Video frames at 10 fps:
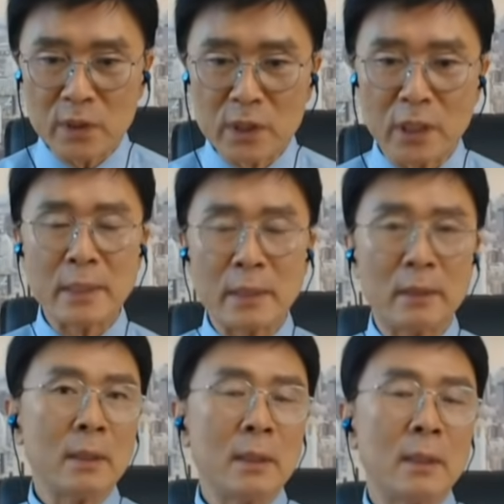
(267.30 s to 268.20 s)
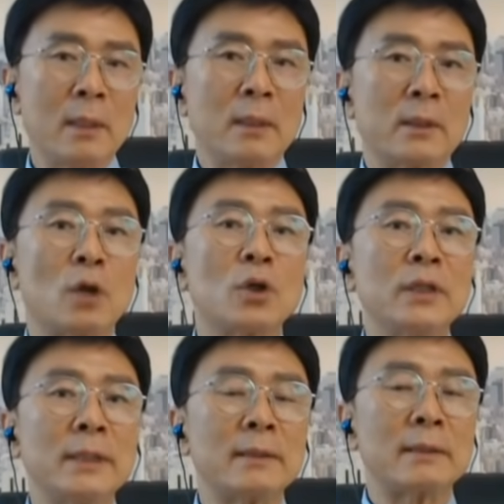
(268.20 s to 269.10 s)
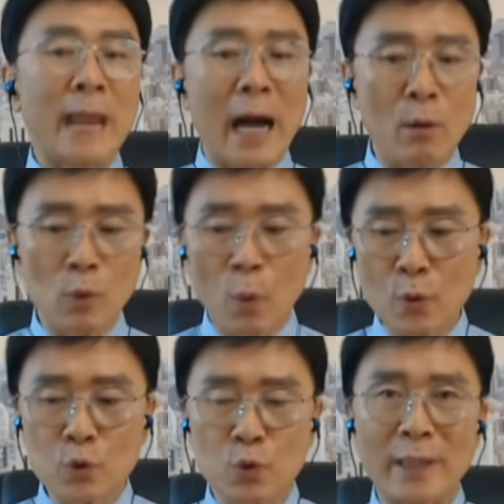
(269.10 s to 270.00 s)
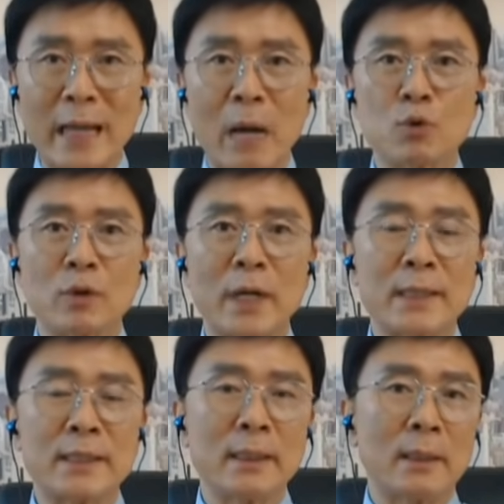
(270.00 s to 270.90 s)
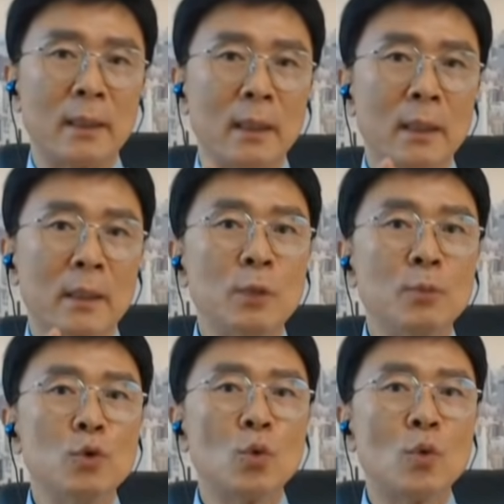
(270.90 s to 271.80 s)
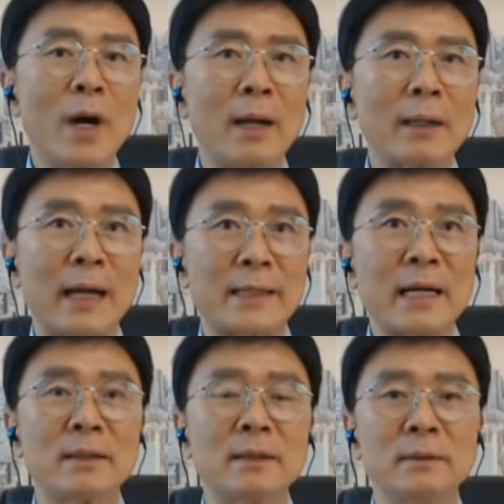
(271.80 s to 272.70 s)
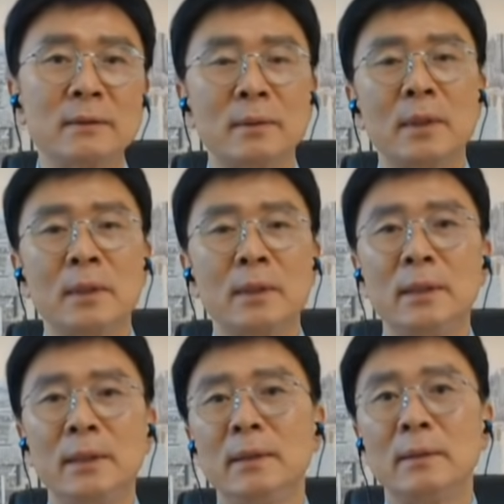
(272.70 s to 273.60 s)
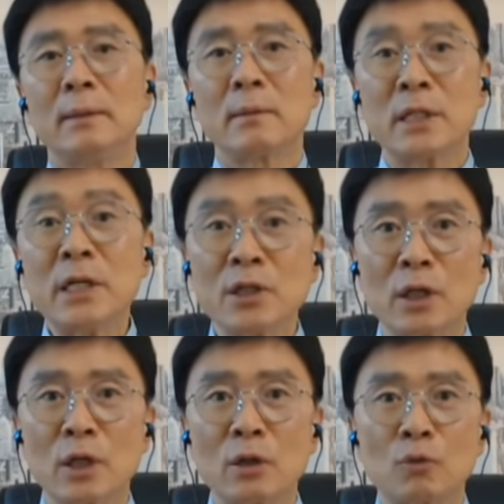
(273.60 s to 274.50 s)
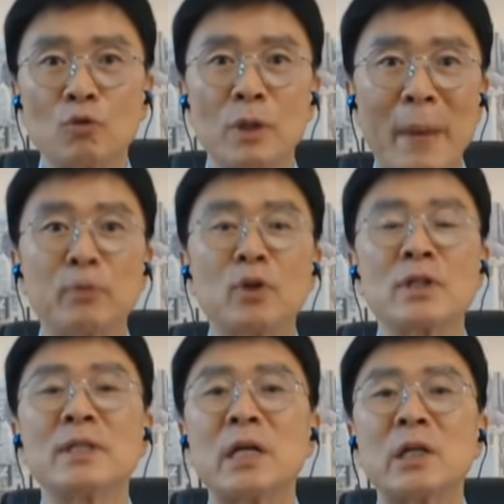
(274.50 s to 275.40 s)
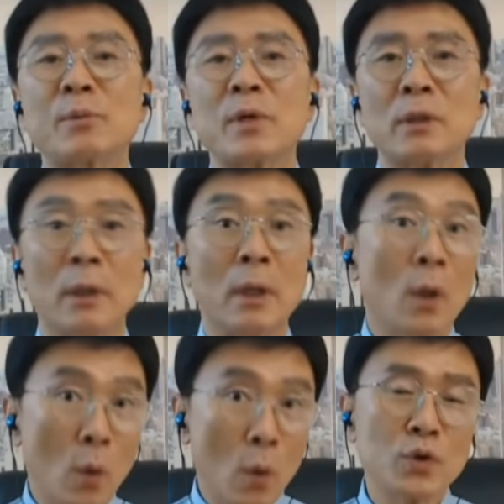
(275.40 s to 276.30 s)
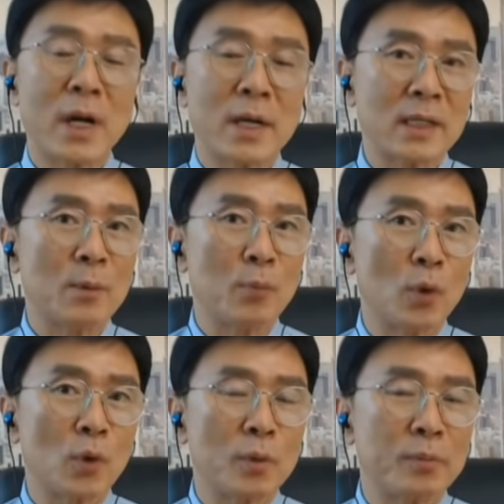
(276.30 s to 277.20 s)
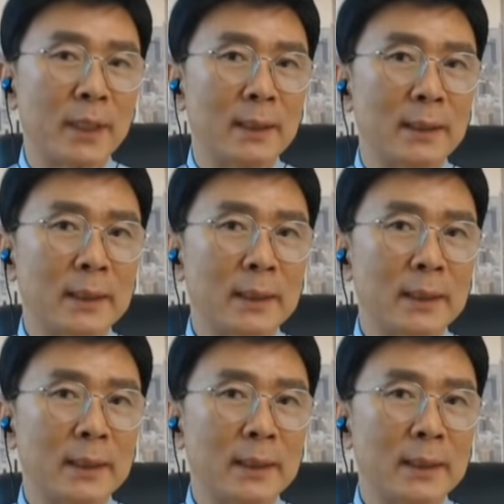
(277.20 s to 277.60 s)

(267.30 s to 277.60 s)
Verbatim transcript: 지금 현장은 여전히 다음, 요번 주와 다음 주까지 금융과 가장 큰 이 실적이 둘이 맞붙어진다는점서 혼자 항상 보일 겁니다.